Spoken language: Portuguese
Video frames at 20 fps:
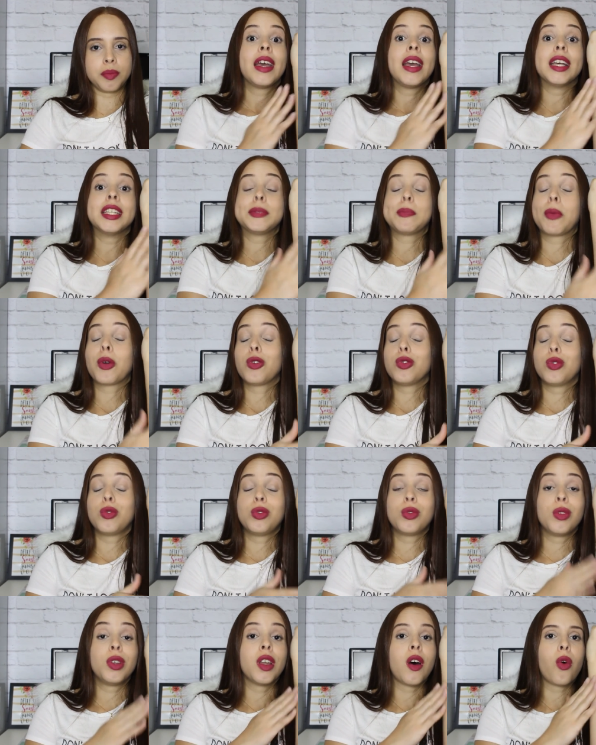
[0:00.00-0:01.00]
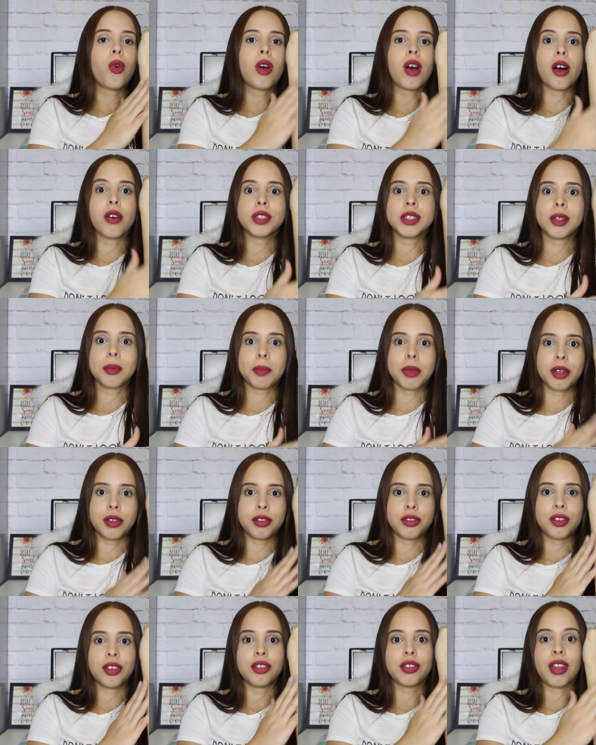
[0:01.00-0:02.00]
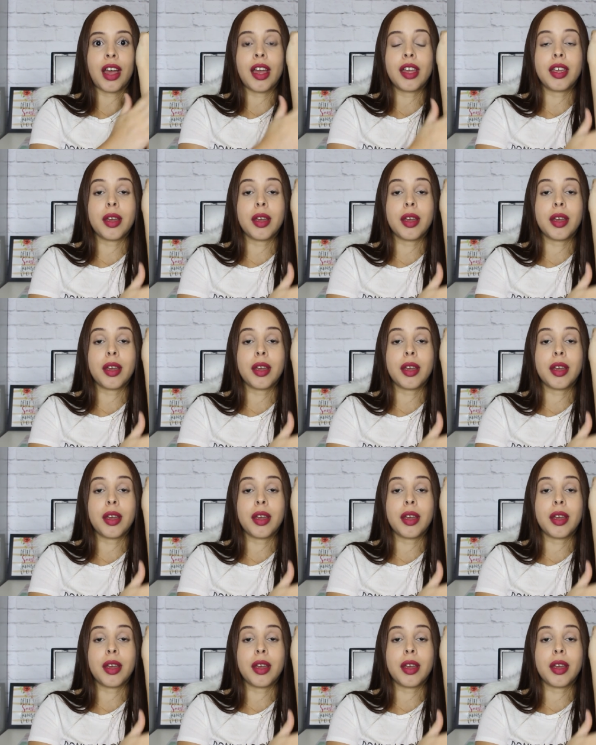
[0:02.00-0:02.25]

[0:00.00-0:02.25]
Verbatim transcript: Esse produto não causa manchas, tá?